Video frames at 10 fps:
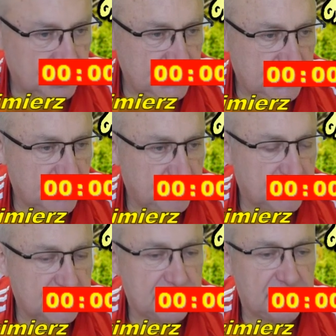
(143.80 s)
co
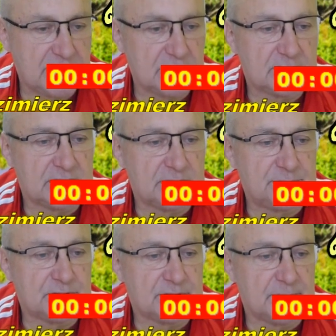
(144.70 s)
podrywają tego
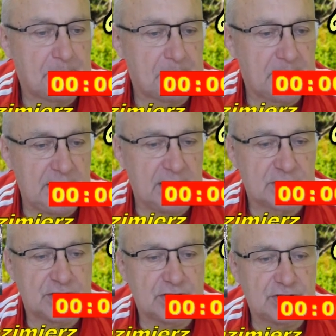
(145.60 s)
piona. Nie
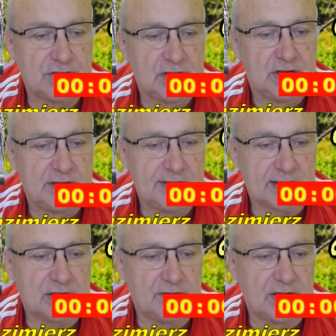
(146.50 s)
A6, jak
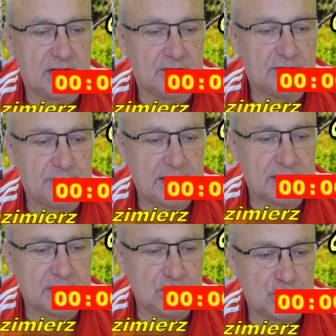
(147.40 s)
Kowalow partii z
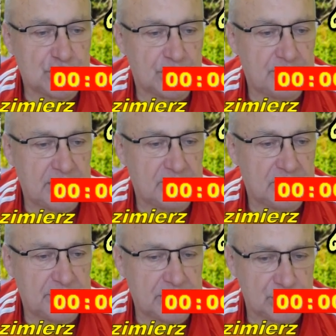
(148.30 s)
Dżobawo,
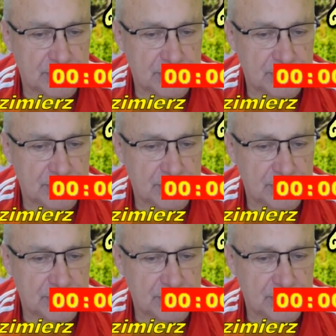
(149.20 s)
Badurem,